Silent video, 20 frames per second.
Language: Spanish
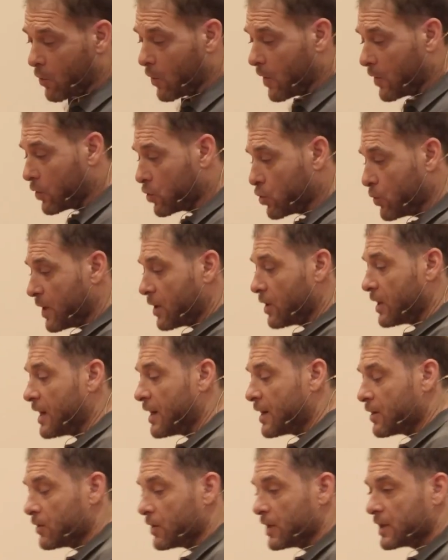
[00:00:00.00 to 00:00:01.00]
Cuando tuve
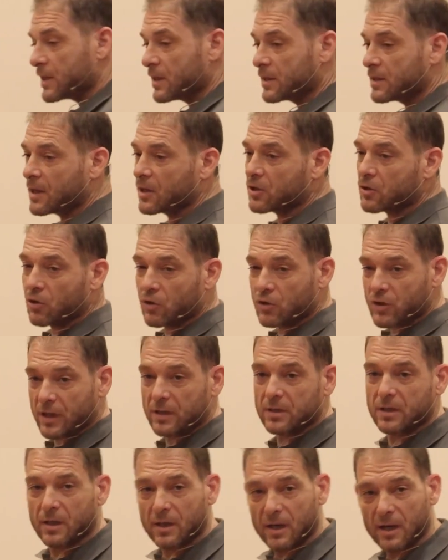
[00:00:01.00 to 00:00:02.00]
claro esas tres
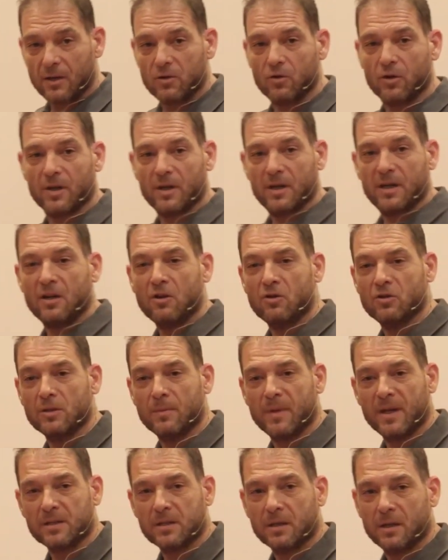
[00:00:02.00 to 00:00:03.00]
cosas, quién era yo, quién eran los
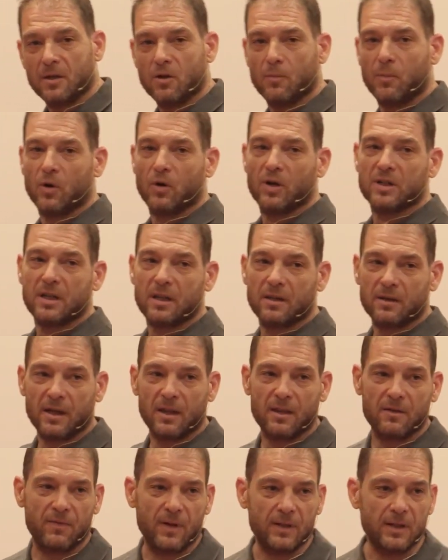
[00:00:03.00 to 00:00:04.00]
demás, y lo poco que se hace
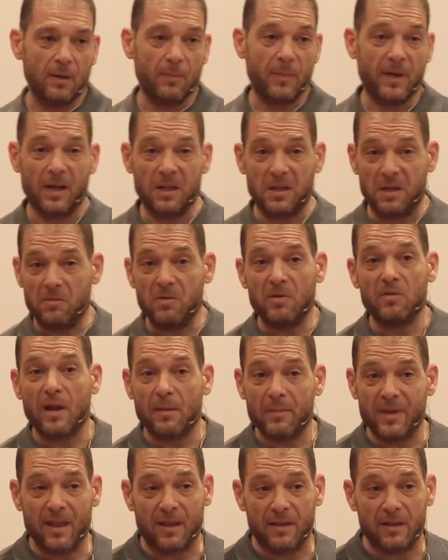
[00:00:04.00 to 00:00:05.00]
que hace falta para tener
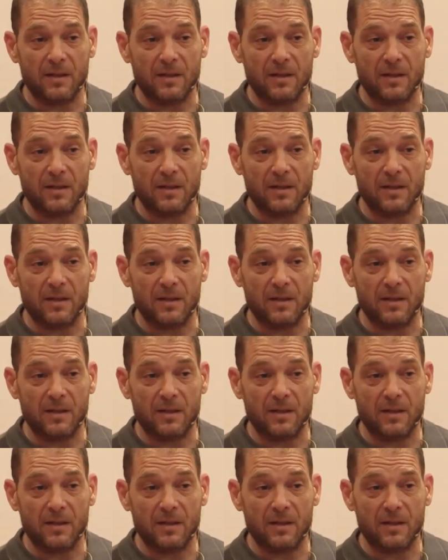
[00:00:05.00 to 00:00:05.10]
una vida